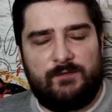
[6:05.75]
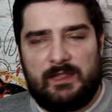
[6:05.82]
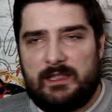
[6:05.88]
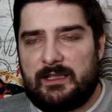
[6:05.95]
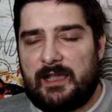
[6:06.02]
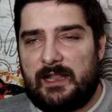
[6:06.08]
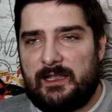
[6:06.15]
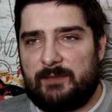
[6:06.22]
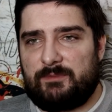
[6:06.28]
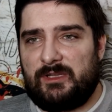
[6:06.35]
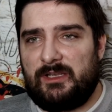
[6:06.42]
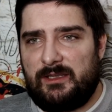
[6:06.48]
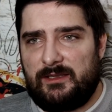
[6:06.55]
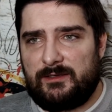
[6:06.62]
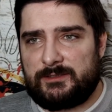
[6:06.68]

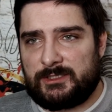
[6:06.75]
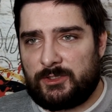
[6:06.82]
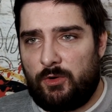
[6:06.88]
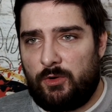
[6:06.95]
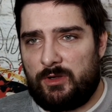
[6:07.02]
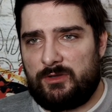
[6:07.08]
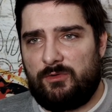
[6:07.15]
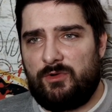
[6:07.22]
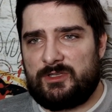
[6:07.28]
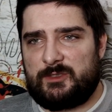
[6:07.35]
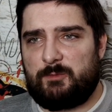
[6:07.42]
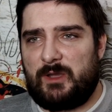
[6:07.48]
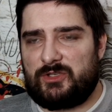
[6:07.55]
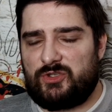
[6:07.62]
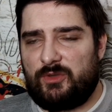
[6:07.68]
Великолепный игрок. Он
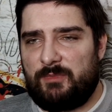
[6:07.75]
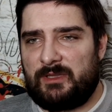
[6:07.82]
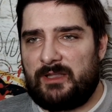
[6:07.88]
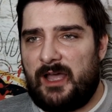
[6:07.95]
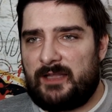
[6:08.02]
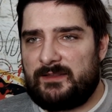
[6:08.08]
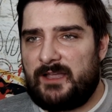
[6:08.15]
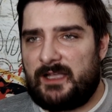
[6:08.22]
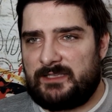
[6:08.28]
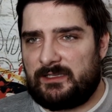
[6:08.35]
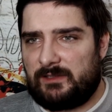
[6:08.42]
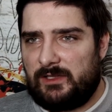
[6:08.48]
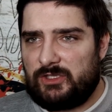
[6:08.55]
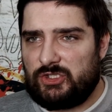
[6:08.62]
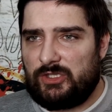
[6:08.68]
способен отдать
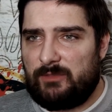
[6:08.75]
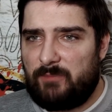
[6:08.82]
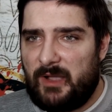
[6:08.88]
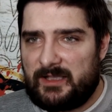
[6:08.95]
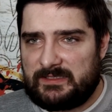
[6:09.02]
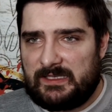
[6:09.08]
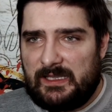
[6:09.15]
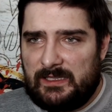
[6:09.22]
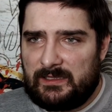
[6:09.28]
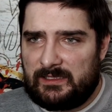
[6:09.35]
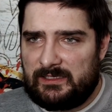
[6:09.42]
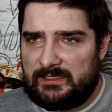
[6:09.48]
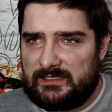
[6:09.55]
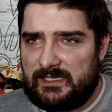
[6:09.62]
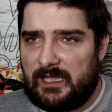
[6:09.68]
отличный пас и
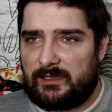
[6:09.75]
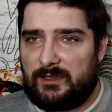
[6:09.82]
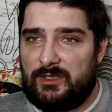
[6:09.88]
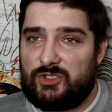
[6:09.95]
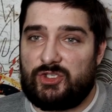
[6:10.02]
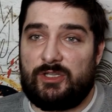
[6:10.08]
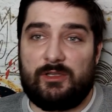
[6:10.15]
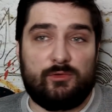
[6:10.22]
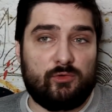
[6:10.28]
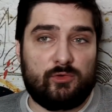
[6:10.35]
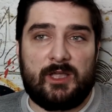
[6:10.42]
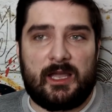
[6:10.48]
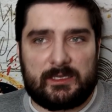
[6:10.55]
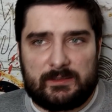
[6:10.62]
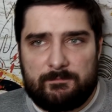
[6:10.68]
нанести отличный
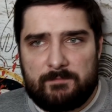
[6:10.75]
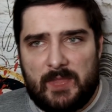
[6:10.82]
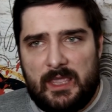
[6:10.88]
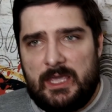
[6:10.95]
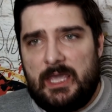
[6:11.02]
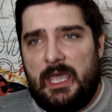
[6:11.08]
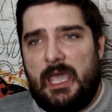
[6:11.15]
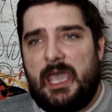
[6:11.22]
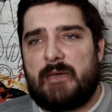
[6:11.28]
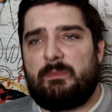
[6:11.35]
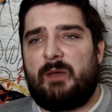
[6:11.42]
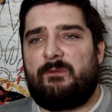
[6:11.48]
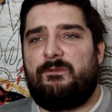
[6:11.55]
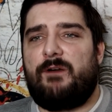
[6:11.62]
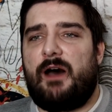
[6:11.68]
удар.
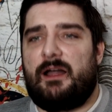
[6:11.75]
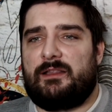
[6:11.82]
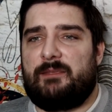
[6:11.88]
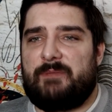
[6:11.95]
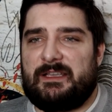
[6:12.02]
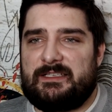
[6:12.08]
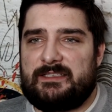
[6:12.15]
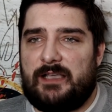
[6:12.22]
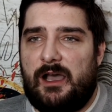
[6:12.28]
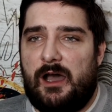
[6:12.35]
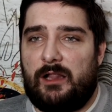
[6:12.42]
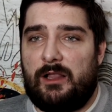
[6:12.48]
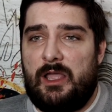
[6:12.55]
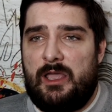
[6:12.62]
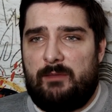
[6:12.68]
МФА
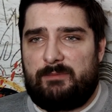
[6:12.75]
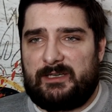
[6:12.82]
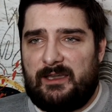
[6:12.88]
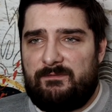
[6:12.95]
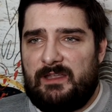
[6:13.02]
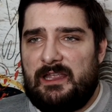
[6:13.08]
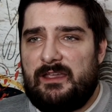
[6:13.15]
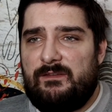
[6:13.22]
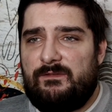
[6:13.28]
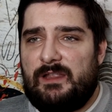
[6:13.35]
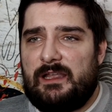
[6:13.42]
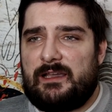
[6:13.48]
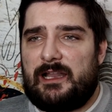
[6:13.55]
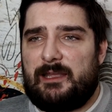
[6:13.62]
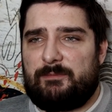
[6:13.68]
написал. Провели
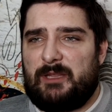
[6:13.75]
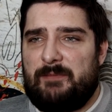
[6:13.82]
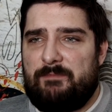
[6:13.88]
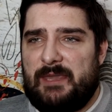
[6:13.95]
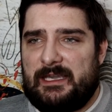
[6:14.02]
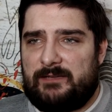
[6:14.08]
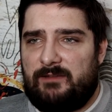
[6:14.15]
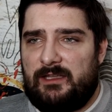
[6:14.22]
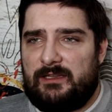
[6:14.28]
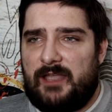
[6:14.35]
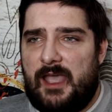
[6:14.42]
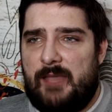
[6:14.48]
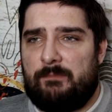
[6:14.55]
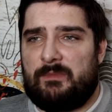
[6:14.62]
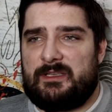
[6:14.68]
великолепный первый
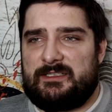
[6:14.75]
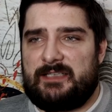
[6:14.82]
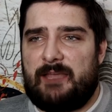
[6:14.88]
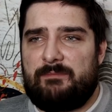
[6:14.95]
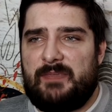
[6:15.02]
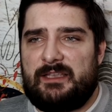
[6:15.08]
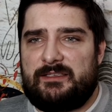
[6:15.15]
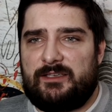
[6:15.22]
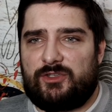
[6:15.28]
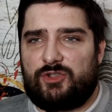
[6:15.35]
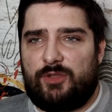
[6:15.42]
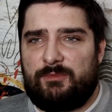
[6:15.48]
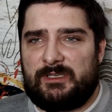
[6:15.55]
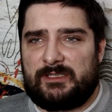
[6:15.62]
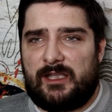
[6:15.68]
тайм. Заметьте,
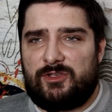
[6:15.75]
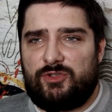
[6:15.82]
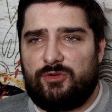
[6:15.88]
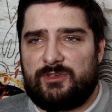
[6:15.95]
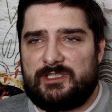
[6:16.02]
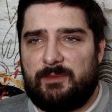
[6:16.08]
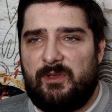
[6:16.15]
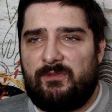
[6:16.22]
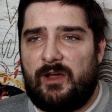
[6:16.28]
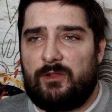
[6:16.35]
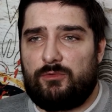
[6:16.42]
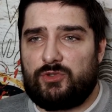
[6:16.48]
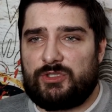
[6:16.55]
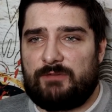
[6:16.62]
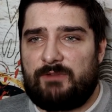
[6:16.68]
что Миранчук
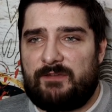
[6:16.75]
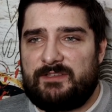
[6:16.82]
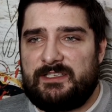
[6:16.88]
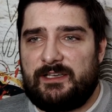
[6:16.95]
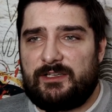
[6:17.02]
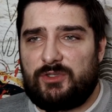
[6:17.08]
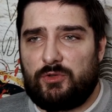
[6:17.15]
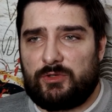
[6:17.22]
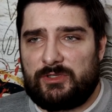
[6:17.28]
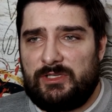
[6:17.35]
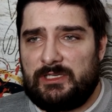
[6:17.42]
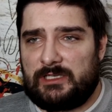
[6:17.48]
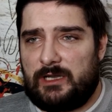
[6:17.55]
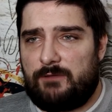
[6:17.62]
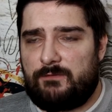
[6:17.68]
забивал уже во всех
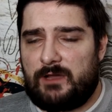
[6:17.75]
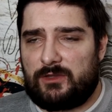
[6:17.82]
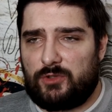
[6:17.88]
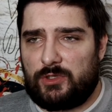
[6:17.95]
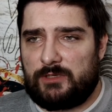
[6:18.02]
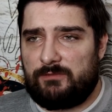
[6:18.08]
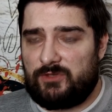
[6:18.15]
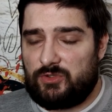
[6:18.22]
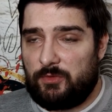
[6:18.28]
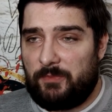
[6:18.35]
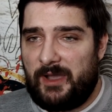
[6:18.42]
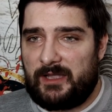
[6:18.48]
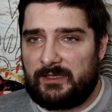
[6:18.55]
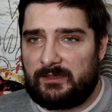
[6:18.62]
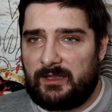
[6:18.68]
турнирах, в которых
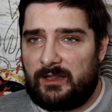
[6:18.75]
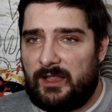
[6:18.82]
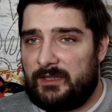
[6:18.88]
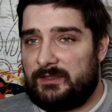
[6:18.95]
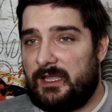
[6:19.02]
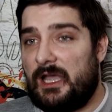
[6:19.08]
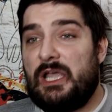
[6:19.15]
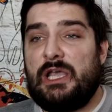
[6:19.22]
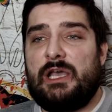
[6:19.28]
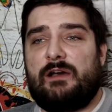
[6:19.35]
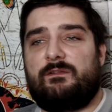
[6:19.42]
выступает Аталанта.